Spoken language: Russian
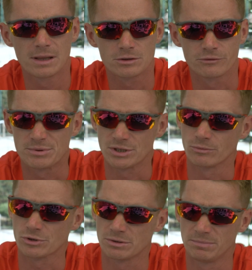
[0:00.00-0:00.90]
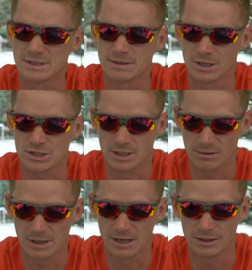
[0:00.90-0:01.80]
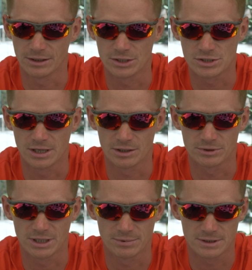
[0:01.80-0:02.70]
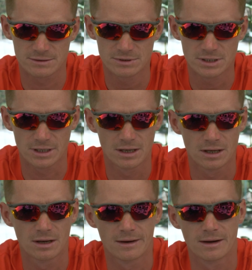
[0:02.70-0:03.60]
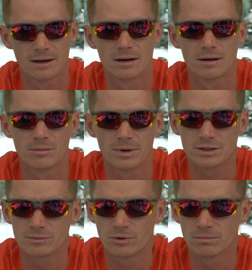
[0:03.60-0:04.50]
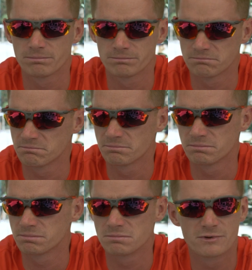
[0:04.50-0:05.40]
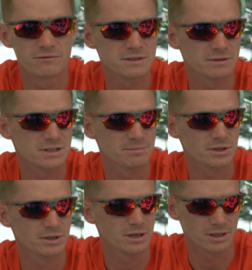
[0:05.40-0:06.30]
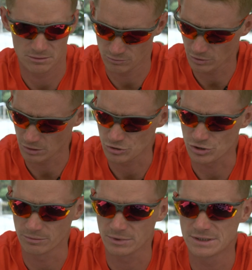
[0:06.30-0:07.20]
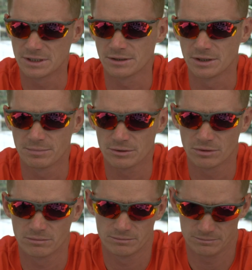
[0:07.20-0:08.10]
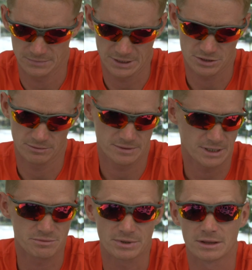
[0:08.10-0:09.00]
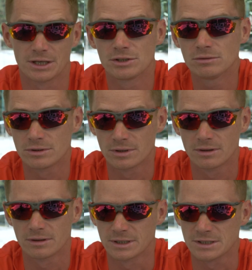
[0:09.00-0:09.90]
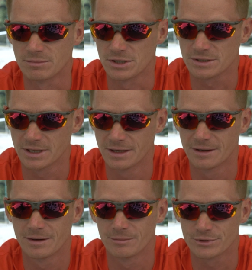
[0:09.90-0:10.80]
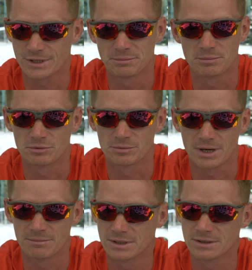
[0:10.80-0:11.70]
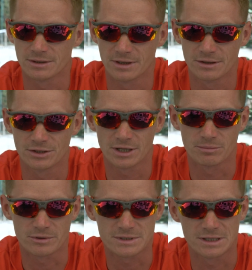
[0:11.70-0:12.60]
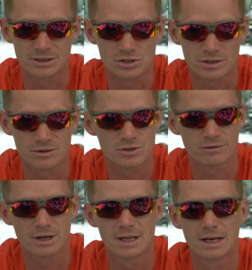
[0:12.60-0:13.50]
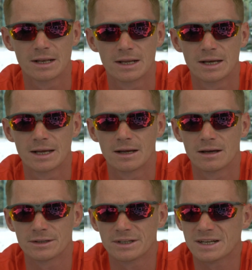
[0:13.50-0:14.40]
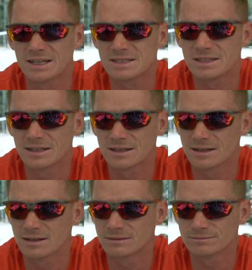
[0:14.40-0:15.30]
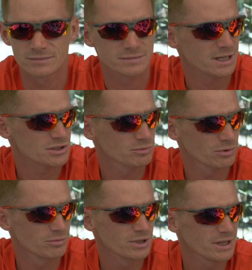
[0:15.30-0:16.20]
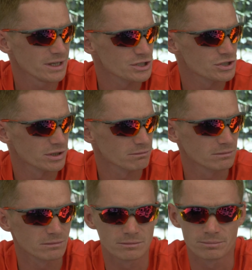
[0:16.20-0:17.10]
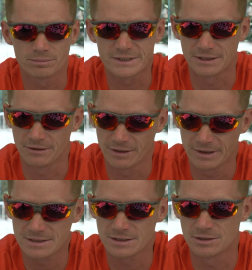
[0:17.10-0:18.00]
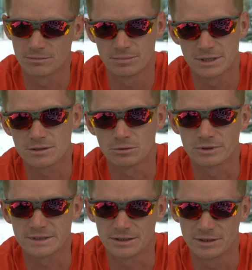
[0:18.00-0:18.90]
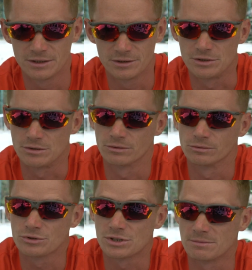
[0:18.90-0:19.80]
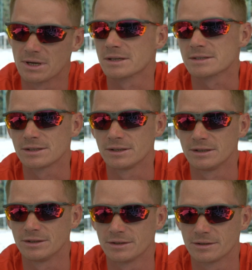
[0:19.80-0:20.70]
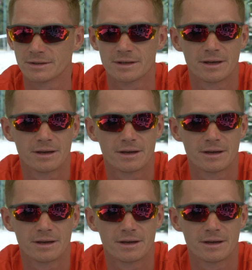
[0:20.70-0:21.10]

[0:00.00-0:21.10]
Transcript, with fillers: Мало кто вообще может бить смеш нормально на начальном этапе развития. Поэтому вызвать соперника укороченным к сетке и потом даже, скажем так, накинуть на смеш, да, пускай попробует пробить, это не так просто для начинающего. Это гораздо, скажем, умнее, чем соревноваться с ним без толку на задней линии, если он лучше тебя на задней линии.